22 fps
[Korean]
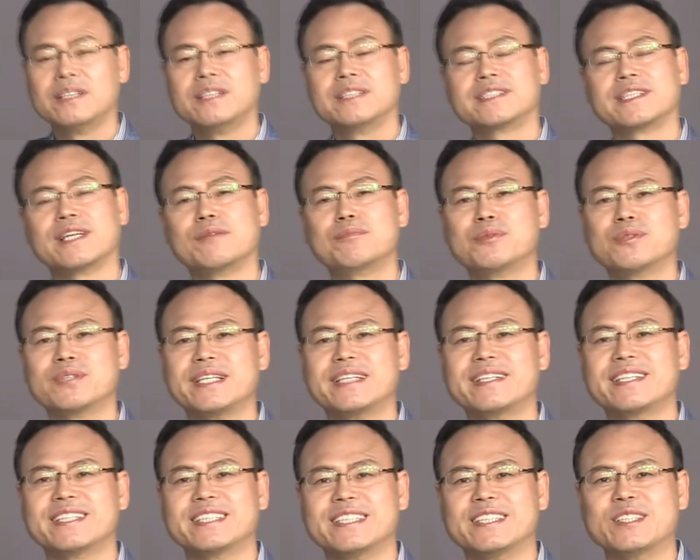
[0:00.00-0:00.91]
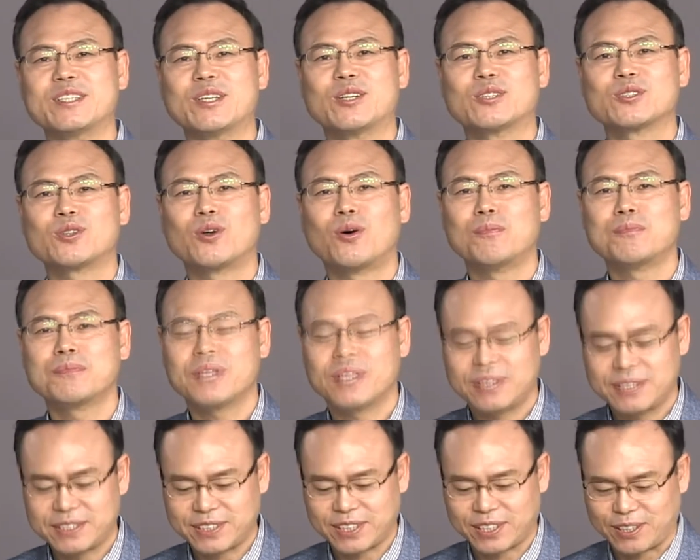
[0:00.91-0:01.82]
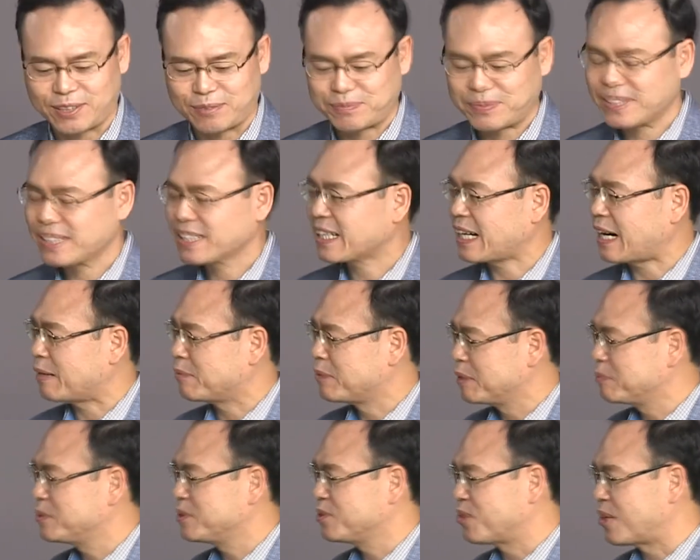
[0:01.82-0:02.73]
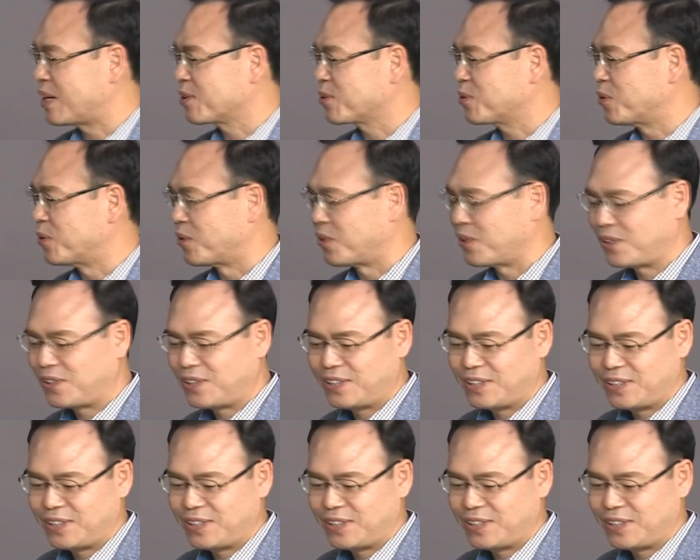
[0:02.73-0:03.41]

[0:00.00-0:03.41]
셀프 리더는 솜털처럼 가볍지도 않고